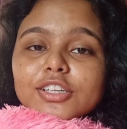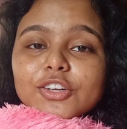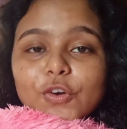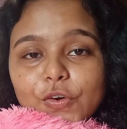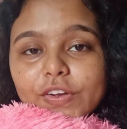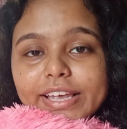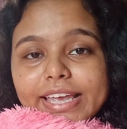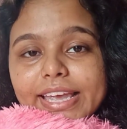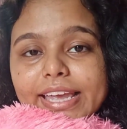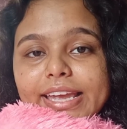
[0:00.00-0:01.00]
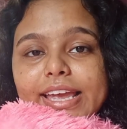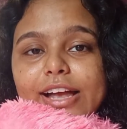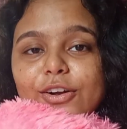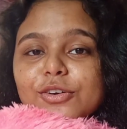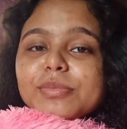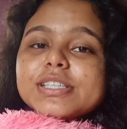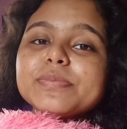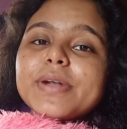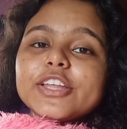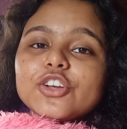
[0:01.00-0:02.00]
তো ওকে এখন বাজে
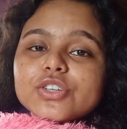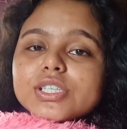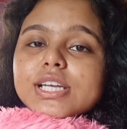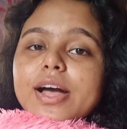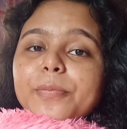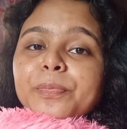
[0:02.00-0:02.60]
প্রায় দশটা